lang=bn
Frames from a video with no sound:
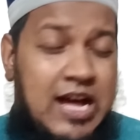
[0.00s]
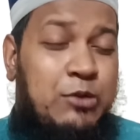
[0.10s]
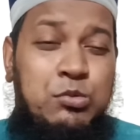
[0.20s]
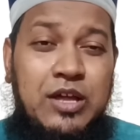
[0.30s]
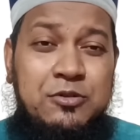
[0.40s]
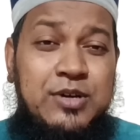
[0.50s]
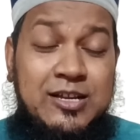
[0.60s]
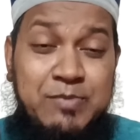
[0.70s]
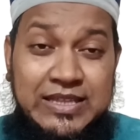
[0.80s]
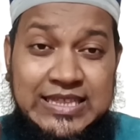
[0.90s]
আল্লাহ
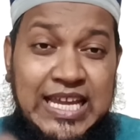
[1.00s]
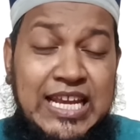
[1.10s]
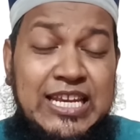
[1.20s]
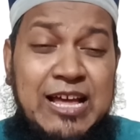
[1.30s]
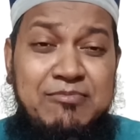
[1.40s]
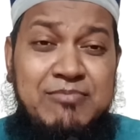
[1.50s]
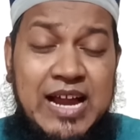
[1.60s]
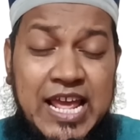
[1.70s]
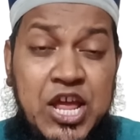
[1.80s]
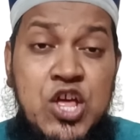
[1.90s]
একবার তিন
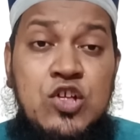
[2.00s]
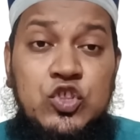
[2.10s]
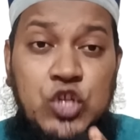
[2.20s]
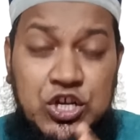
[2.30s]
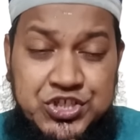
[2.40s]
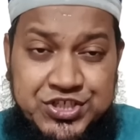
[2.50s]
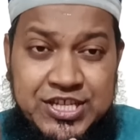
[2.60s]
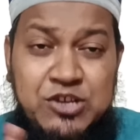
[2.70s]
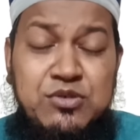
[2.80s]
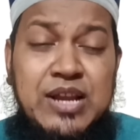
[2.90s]
নাম্বারে
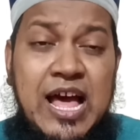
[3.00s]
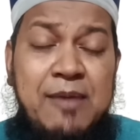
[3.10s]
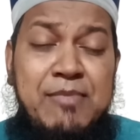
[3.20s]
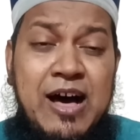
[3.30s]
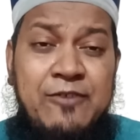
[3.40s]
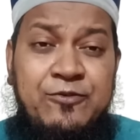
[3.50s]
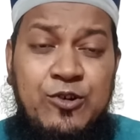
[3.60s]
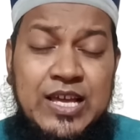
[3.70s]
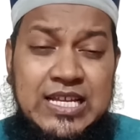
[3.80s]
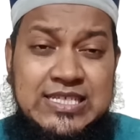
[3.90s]
দশটি গোনা মাফ
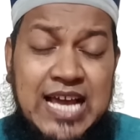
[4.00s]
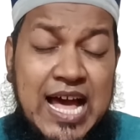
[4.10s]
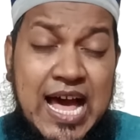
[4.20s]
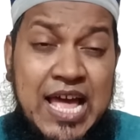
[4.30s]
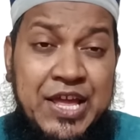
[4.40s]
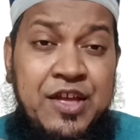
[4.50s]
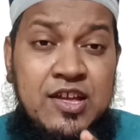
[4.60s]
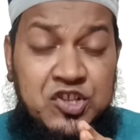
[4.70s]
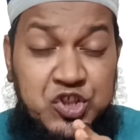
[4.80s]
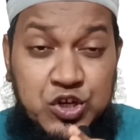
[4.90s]
হয়ে যায়
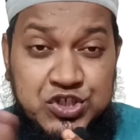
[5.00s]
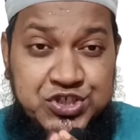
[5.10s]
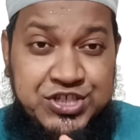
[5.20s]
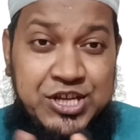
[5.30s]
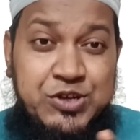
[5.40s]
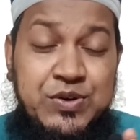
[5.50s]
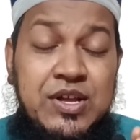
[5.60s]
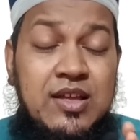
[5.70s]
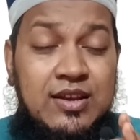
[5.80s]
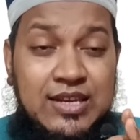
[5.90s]
দশটি
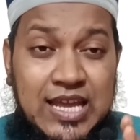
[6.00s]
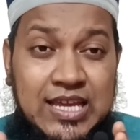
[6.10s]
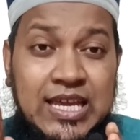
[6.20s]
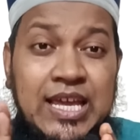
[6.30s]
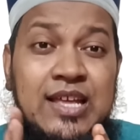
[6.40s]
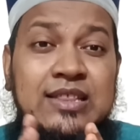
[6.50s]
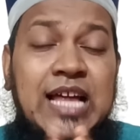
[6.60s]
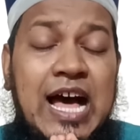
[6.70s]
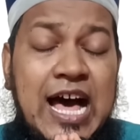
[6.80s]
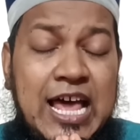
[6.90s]
নেকি
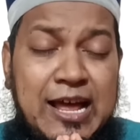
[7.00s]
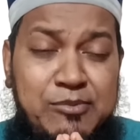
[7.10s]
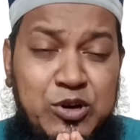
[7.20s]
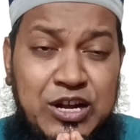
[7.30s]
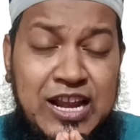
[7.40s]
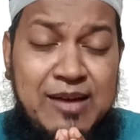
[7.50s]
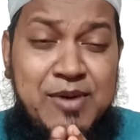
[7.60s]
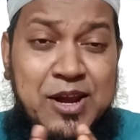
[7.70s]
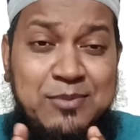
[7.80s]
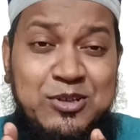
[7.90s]
তার আমল
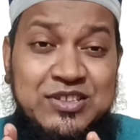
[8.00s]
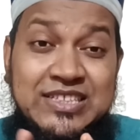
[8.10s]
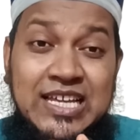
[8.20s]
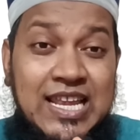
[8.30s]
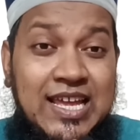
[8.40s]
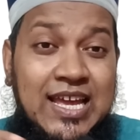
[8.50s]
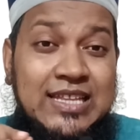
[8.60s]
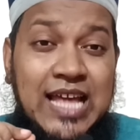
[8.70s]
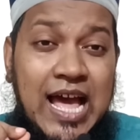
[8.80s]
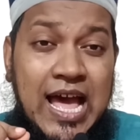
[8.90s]
নামার মধ্যে লিখে
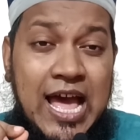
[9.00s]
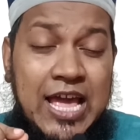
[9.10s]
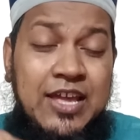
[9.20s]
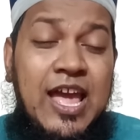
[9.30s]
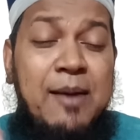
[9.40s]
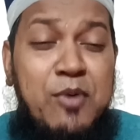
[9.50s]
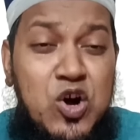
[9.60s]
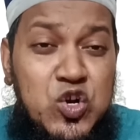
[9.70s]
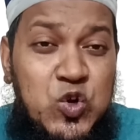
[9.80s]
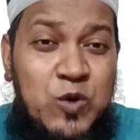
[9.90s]
দেয় এবং
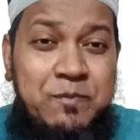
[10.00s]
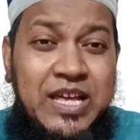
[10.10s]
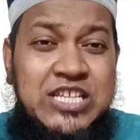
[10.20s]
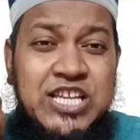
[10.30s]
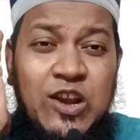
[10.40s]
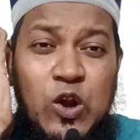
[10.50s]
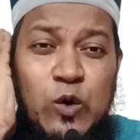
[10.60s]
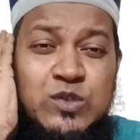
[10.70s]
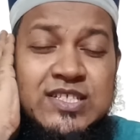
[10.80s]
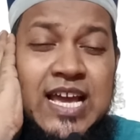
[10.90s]
নবীজির
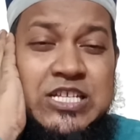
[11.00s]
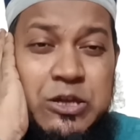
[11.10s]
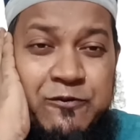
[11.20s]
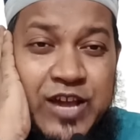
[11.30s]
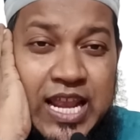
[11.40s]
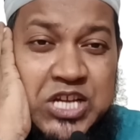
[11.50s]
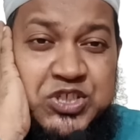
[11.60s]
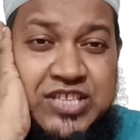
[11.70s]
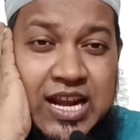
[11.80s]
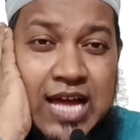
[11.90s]
রওজায় যে ফেরেশ
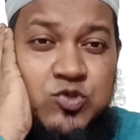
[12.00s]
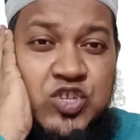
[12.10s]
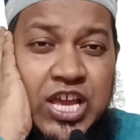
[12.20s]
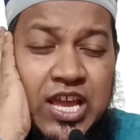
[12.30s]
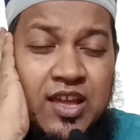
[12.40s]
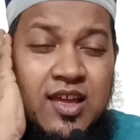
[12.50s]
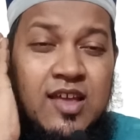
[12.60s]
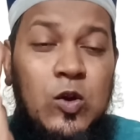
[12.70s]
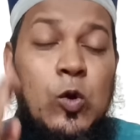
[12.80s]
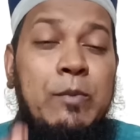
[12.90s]
তারা আছে
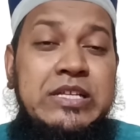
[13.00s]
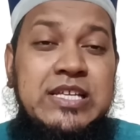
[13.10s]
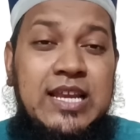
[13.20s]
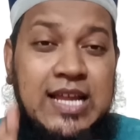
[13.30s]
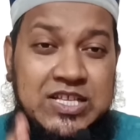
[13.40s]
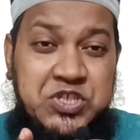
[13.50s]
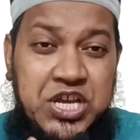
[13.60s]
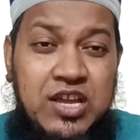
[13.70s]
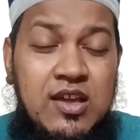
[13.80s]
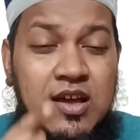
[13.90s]
নবীজির
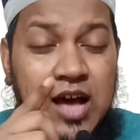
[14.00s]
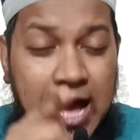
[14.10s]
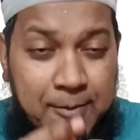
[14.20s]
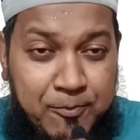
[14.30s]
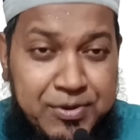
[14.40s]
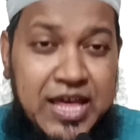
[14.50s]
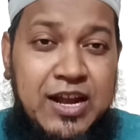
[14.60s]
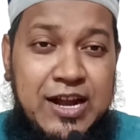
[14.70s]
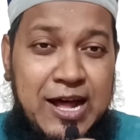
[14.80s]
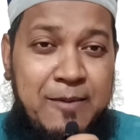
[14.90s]
কাছে আপনার
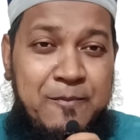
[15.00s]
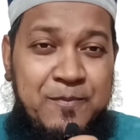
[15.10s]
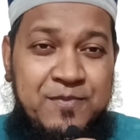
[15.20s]
নাম